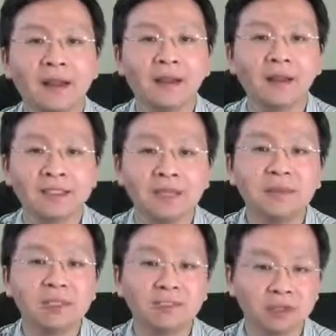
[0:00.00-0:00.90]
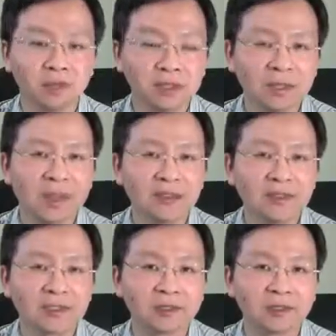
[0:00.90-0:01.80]
呃，习近平是从一开
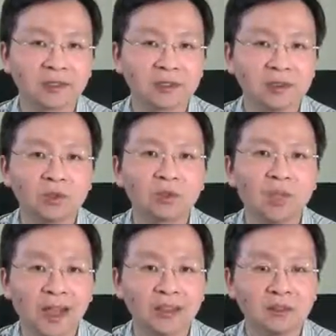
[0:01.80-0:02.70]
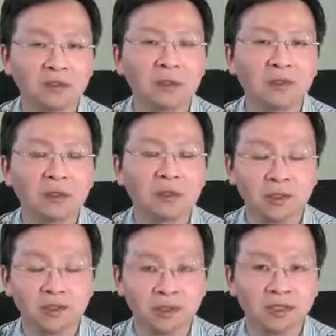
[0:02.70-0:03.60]
始对最终要达到的目标
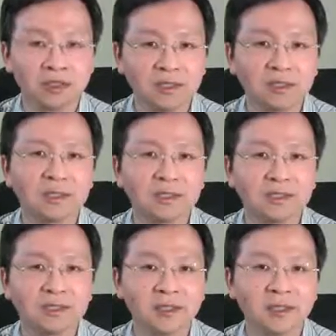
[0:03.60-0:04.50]
就有清晰的认识，